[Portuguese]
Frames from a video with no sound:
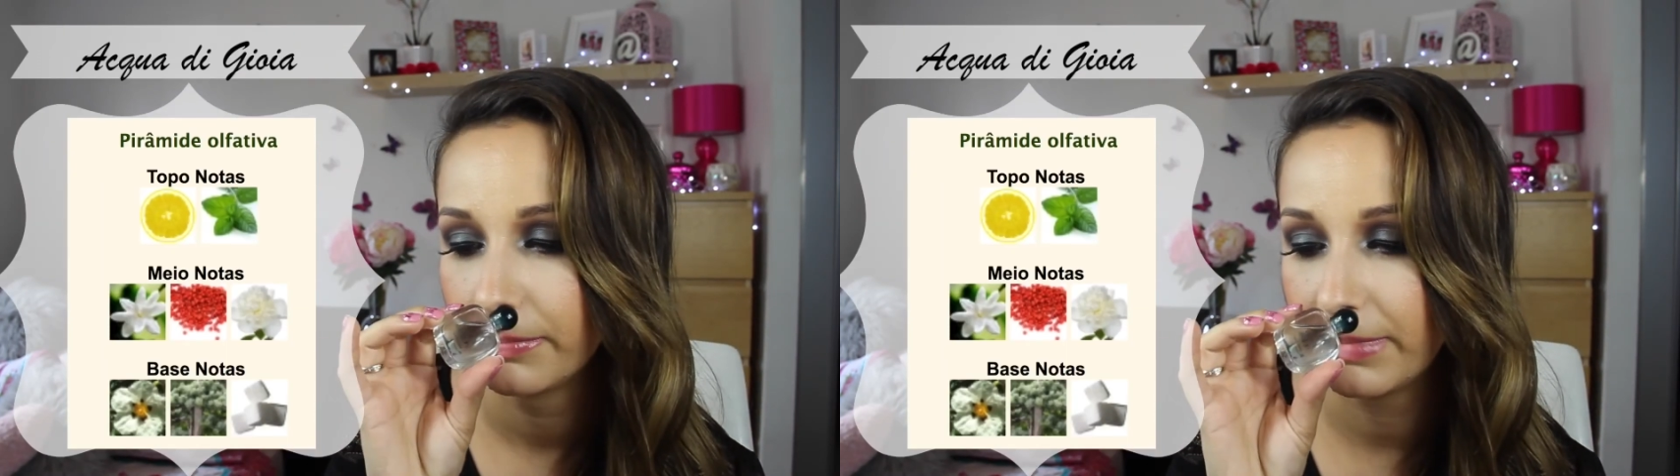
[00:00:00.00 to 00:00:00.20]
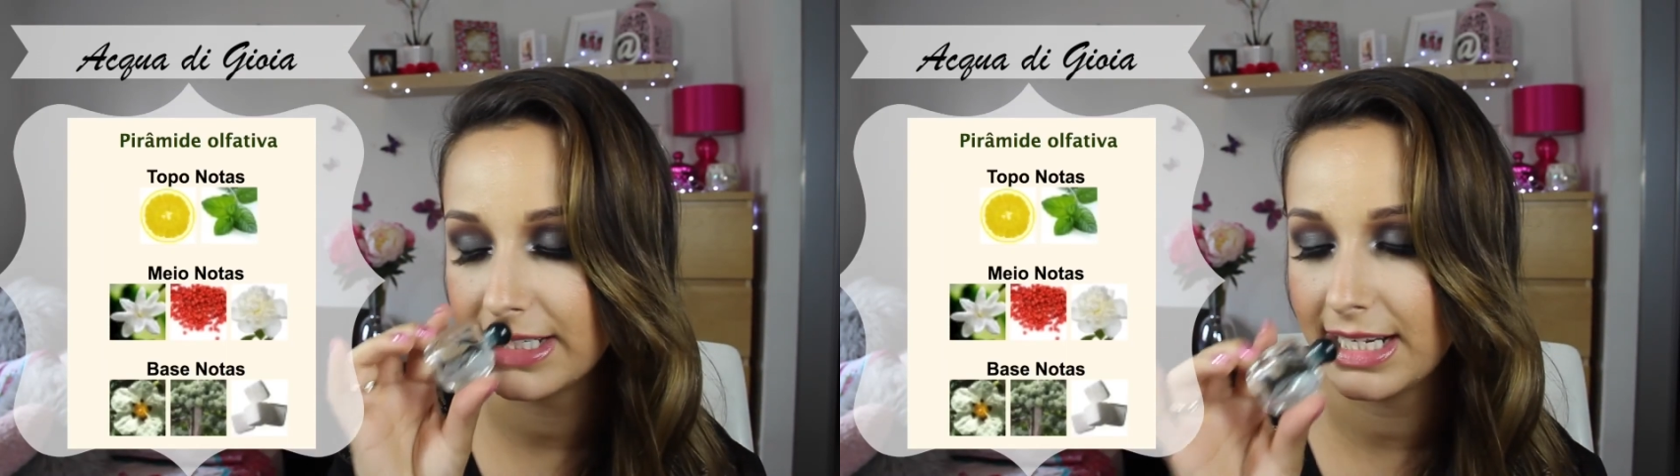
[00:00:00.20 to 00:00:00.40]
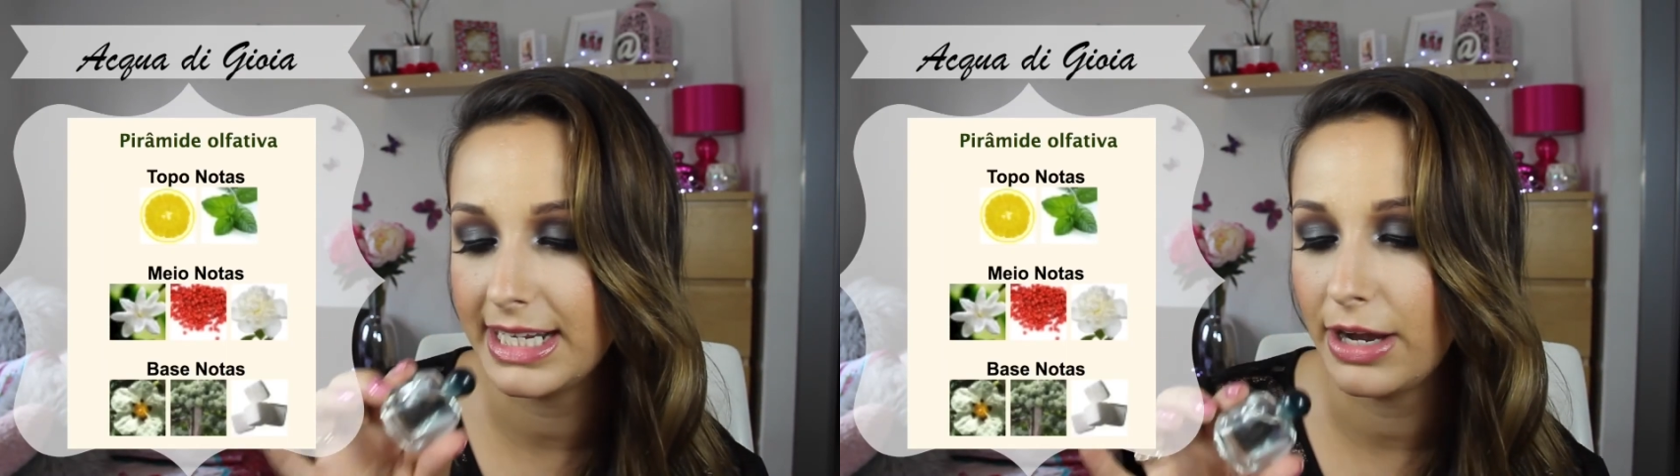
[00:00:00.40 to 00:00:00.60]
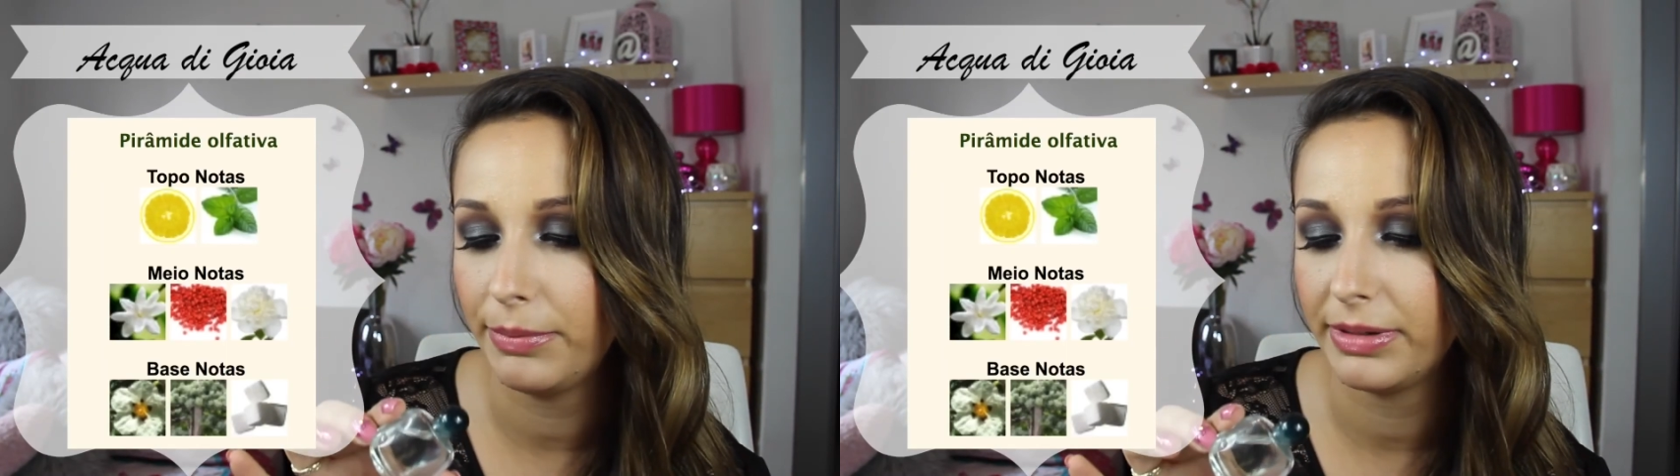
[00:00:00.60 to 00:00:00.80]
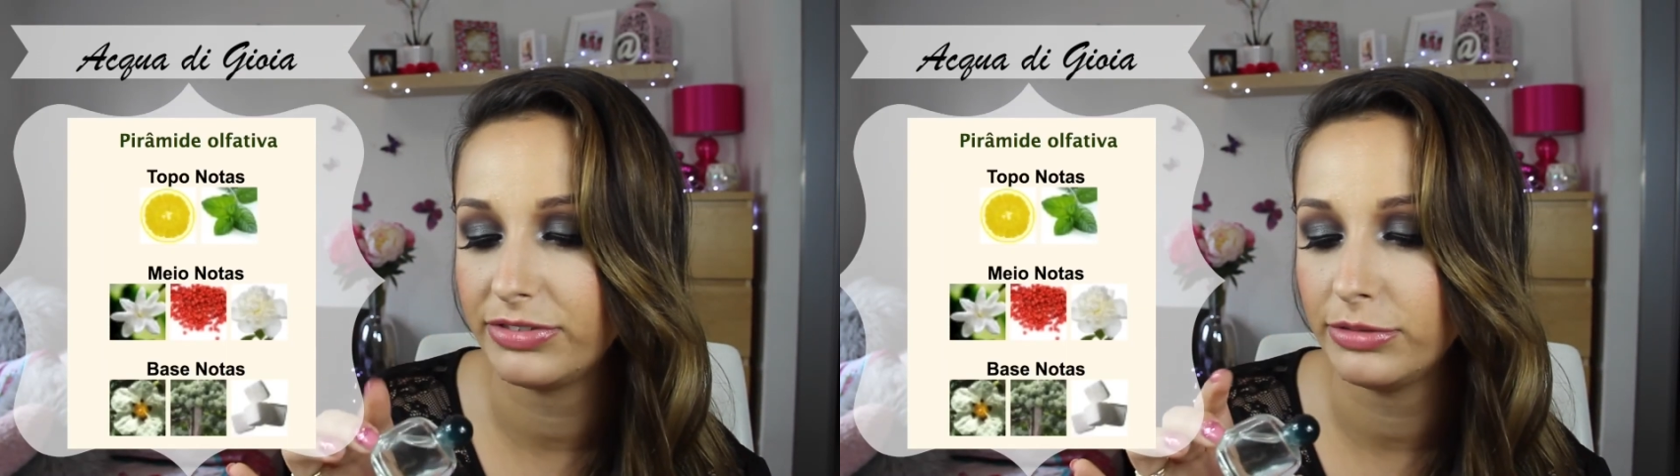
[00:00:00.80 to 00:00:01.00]
mas ele é
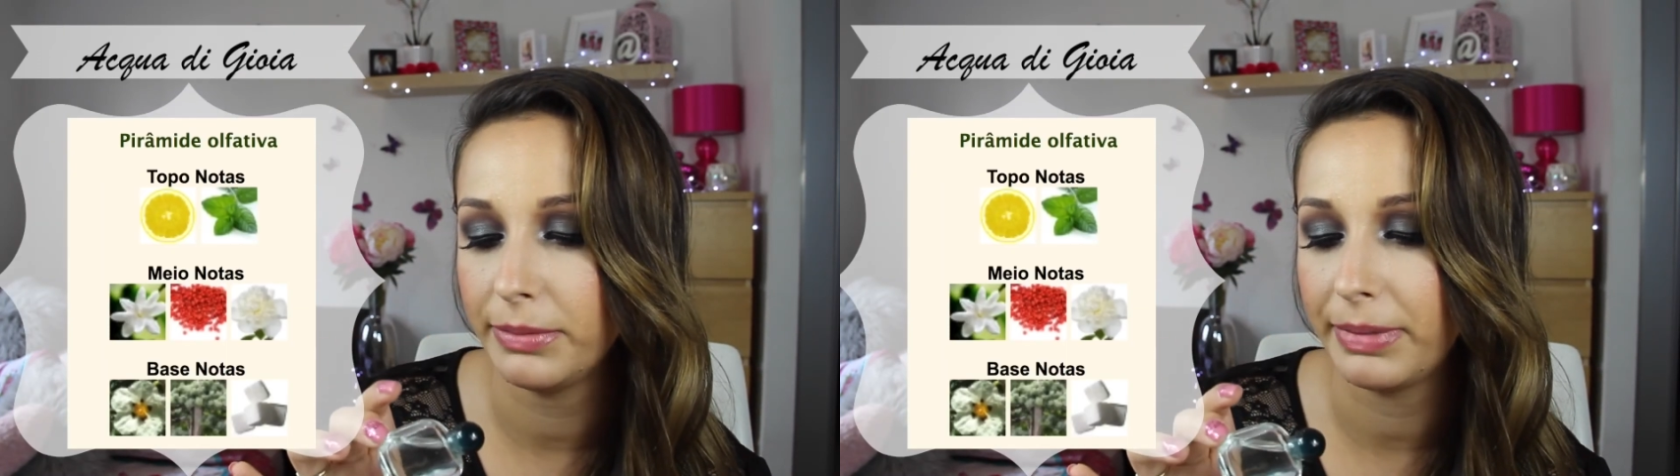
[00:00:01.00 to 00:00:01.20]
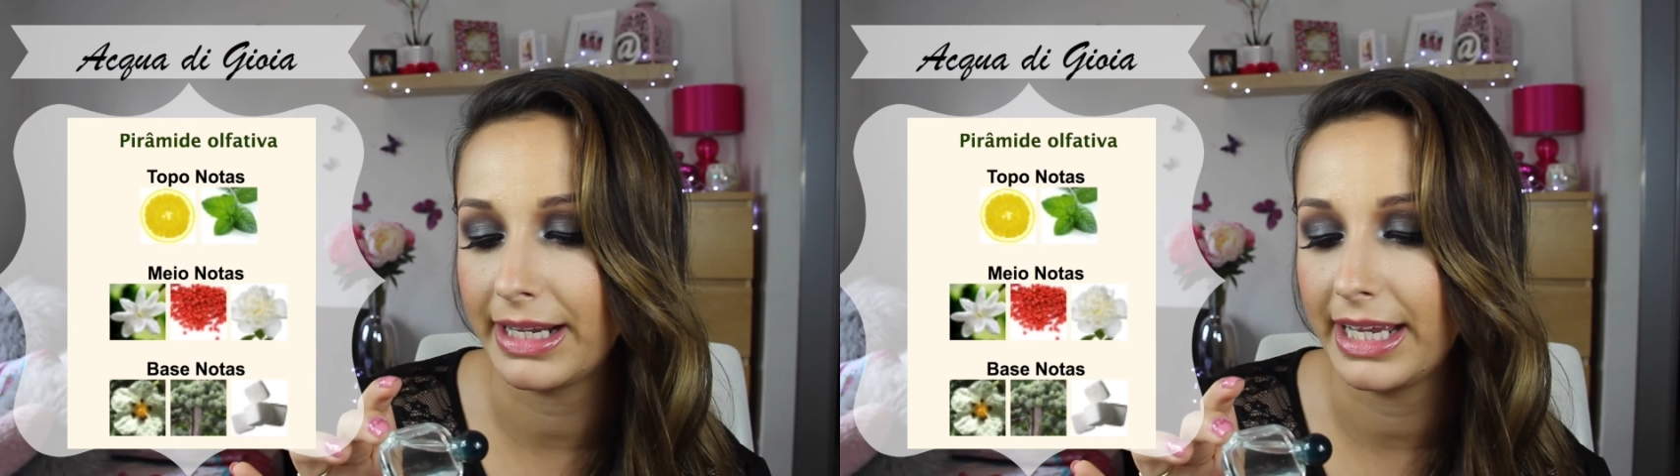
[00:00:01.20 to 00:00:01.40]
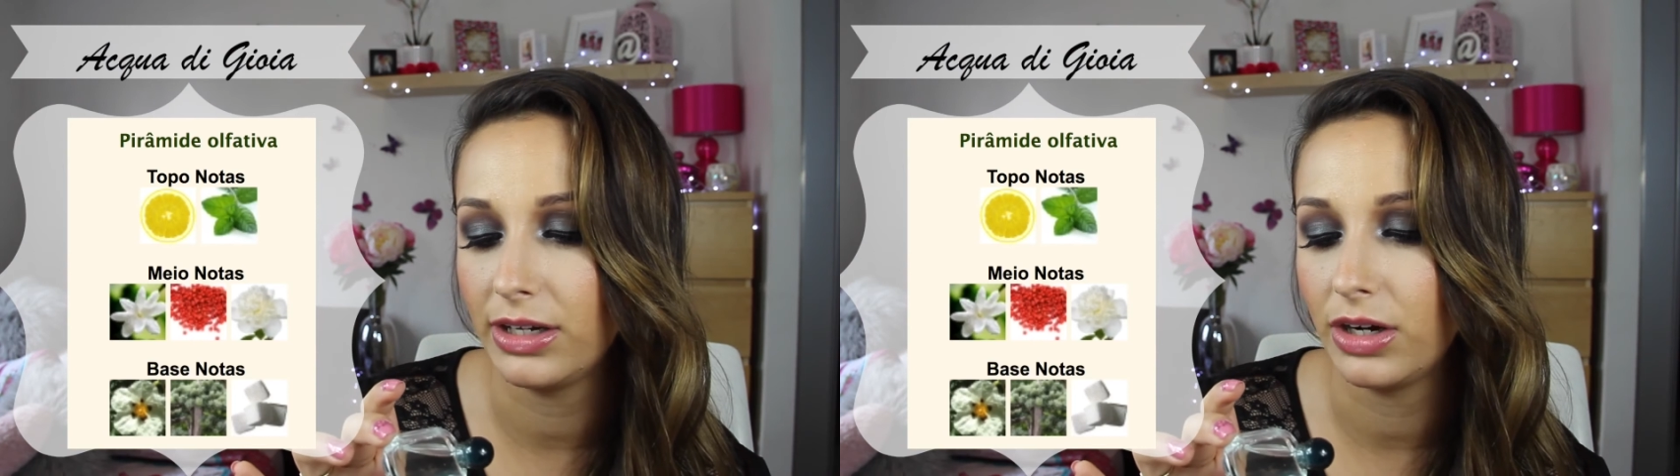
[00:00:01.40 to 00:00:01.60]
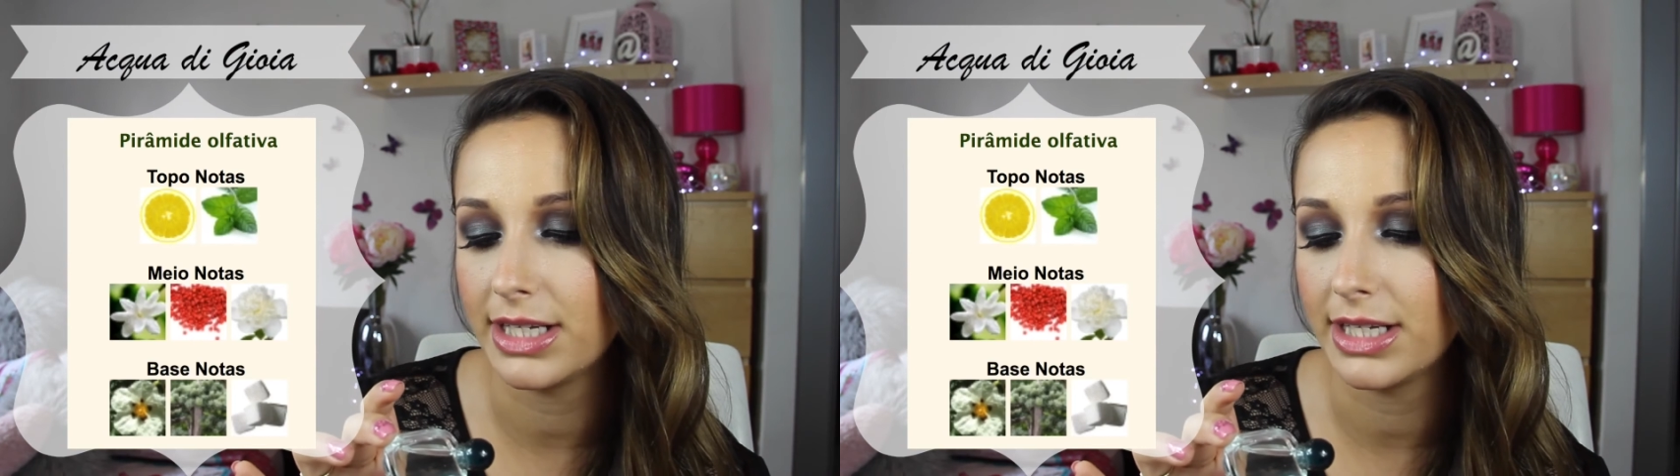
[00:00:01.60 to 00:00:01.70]
um perfume para quem